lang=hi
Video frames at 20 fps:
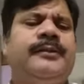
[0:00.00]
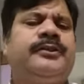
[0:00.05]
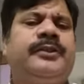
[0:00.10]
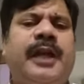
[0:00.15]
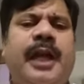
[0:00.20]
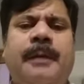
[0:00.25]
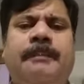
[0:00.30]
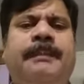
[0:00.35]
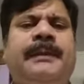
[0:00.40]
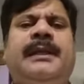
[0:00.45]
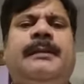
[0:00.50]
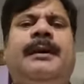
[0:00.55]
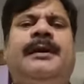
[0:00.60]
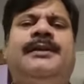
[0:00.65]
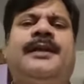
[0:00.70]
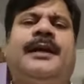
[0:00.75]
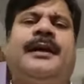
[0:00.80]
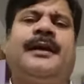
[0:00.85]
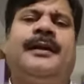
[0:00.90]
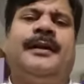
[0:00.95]
सड़क पर
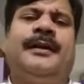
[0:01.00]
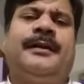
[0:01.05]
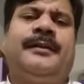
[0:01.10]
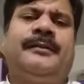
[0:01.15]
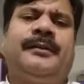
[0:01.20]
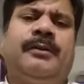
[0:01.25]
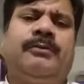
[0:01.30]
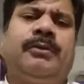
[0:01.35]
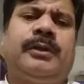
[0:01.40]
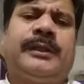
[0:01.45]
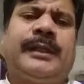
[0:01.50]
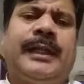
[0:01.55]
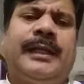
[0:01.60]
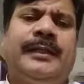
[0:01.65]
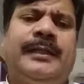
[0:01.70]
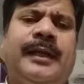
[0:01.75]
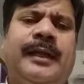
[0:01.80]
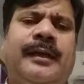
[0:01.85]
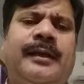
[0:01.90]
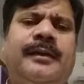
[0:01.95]
तमाशा करने की ज़रूरत
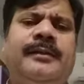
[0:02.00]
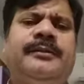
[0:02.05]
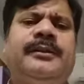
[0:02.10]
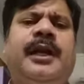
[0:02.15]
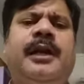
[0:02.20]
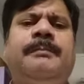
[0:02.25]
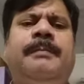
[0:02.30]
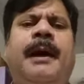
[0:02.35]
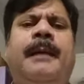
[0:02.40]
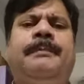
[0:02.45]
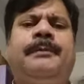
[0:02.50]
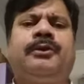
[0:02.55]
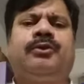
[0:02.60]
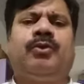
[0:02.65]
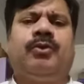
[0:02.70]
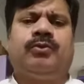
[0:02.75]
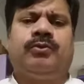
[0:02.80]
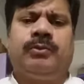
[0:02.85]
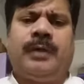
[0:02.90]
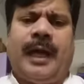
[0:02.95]
नहीं है सड़क पर आप
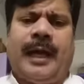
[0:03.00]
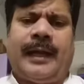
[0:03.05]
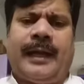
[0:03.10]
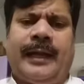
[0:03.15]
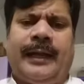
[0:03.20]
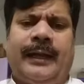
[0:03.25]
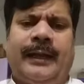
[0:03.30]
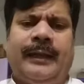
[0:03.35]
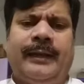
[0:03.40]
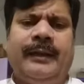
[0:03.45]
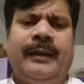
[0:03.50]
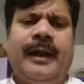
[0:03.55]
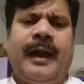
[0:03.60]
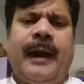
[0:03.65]
किसको सुना रहे हैं